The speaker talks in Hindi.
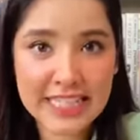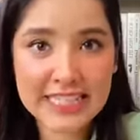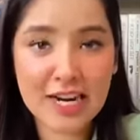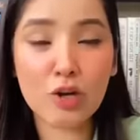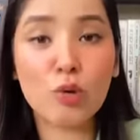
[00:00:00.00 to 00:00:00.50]

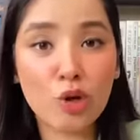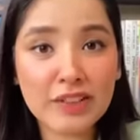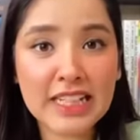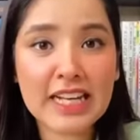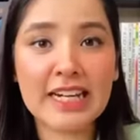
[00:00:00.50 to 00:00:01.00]
तीसरा
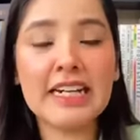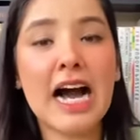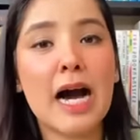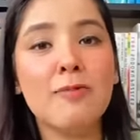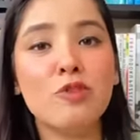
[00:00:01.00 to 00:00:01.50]
कोविड के कारण
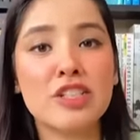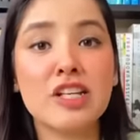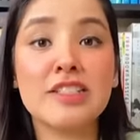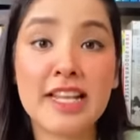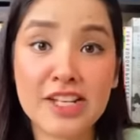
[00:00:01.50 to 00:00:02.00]
आर्म
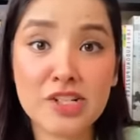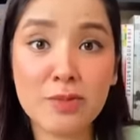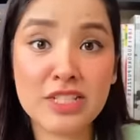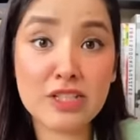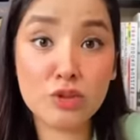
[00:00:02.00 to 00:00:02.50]
फोर्स का
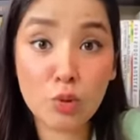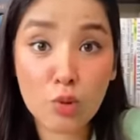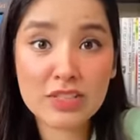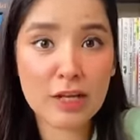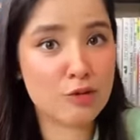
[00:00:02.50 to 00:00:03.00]
सिलेक्शन प्रोसेस
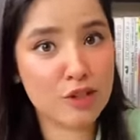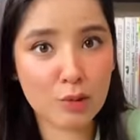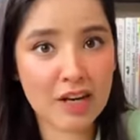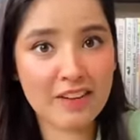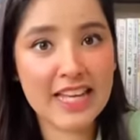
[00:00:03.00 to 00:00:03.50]
दो सालों से
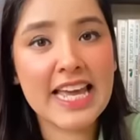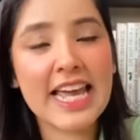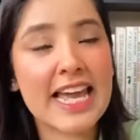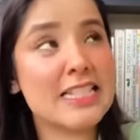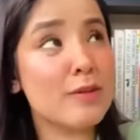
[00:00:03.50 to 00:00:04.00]
रुका हुआ है
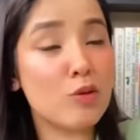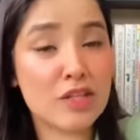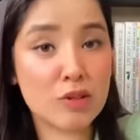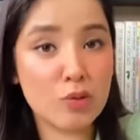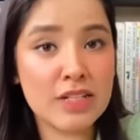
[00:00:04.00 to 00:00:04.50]
ऐसे में
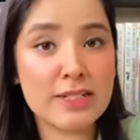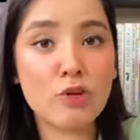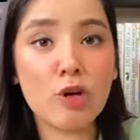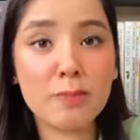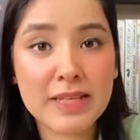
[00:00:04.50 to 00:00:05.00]

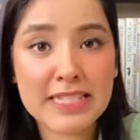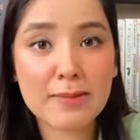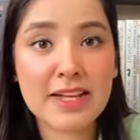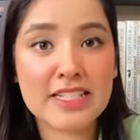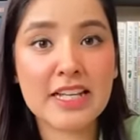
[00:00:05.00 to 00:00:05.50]
2019 और 20
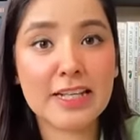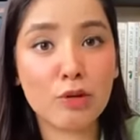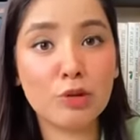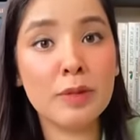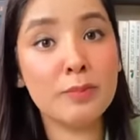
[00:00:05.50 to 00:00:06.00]
के बैचेस का
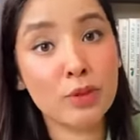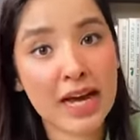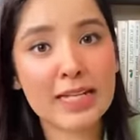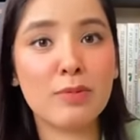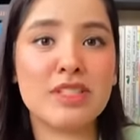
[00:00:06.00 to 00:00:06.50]
रिक्रूटमेंट
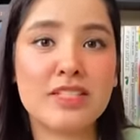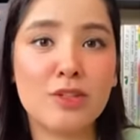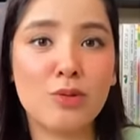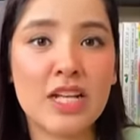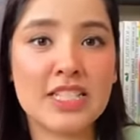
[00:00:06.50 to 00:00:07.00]
पुराने
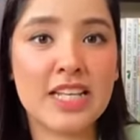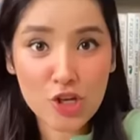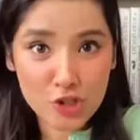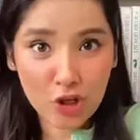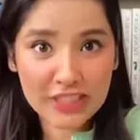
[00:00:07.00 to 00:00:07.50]
प्रोसेस से होना
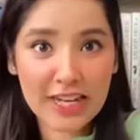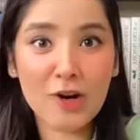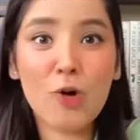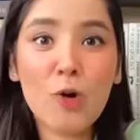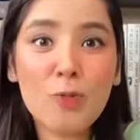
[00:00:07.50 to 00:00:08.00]
चाहिए था
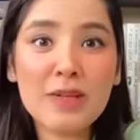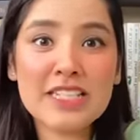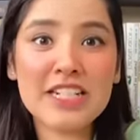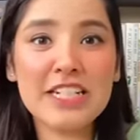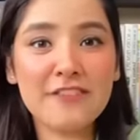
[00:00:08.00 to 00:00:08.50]
होम
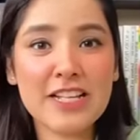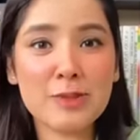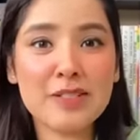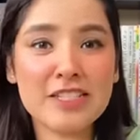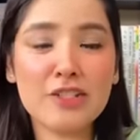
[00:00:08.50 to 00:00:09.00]
मिनिस्ट्री
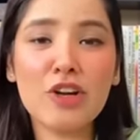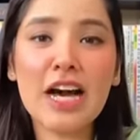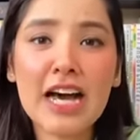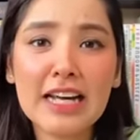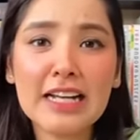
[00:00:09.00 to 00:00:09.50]
डिफेंस मिनिस्ट्री
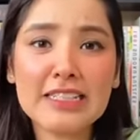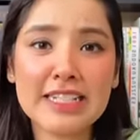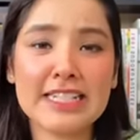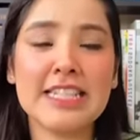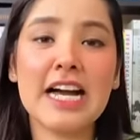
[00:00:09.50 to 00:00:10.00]
और अलग अलग
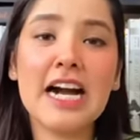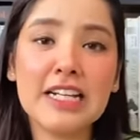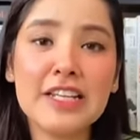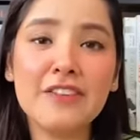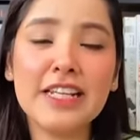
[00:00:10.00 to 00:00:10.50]
स्टेट्स ने
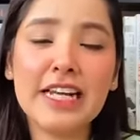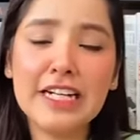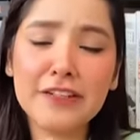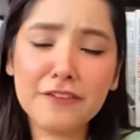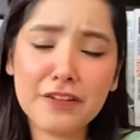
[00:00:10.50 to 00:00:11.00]
अग्निवीर
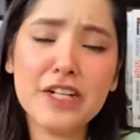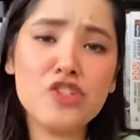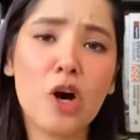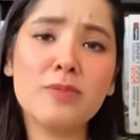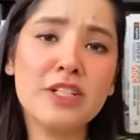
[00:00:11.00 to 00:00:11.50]
के लिए
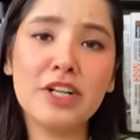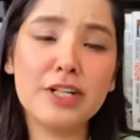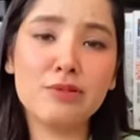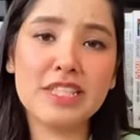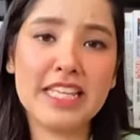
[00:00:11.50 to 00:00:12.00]
डिफरेंट जॉब्स
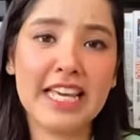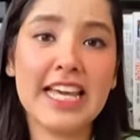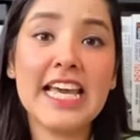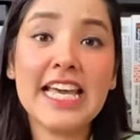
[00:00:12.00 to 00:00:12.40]
इंट्रोड्यूस की है